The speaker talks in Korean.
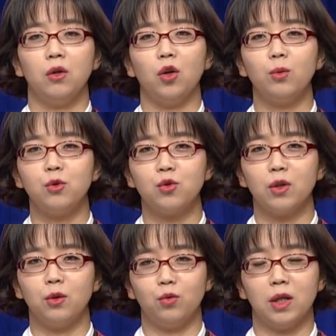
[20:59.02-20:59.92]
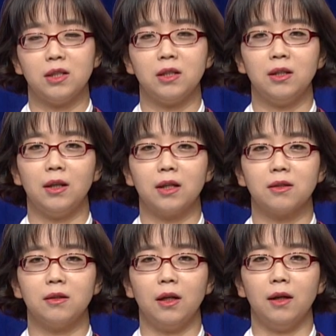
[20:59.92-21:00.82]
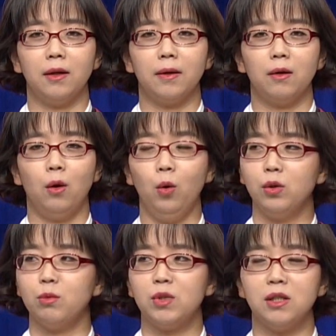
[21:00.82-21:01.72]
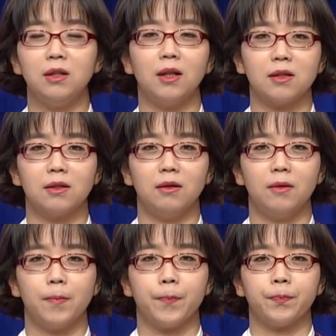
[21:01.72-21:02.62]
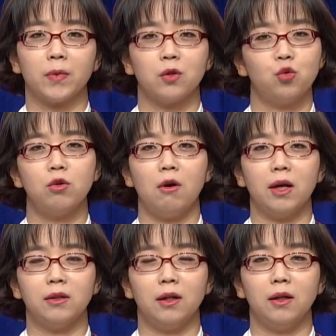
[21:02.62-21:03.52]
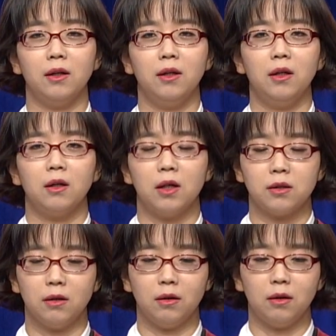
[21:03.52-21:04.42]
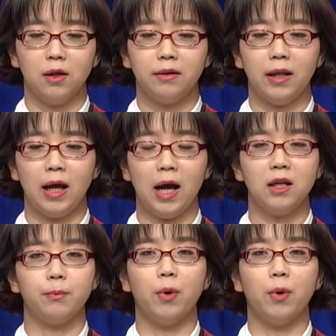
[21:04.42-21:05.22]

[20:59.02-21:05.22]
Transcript: 여러분 중에 누가 지진이 났을 때 오, 지금 지진이 났어. 죽을 것 같아. 그래서 내 아이를